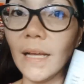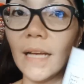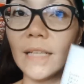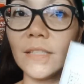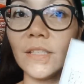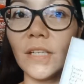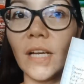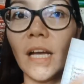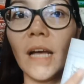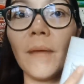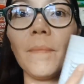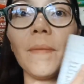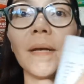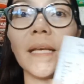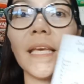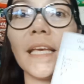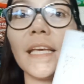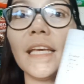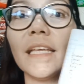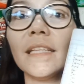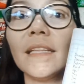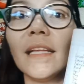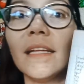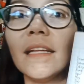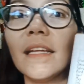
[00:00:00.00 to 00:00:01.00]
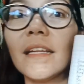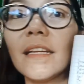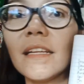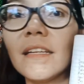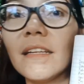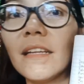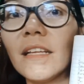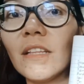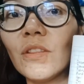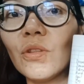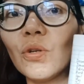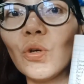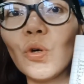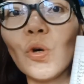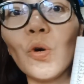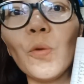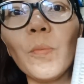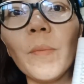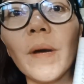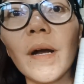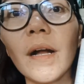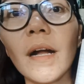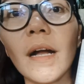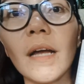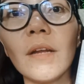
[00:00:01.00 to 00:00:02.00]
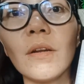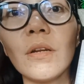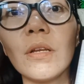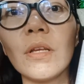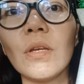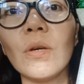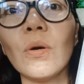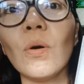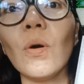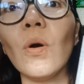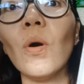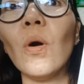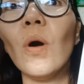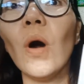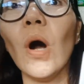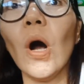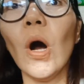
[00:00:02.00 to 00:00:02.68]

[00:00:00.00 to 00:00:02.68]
at saka makikita na rin dito kung magkano yung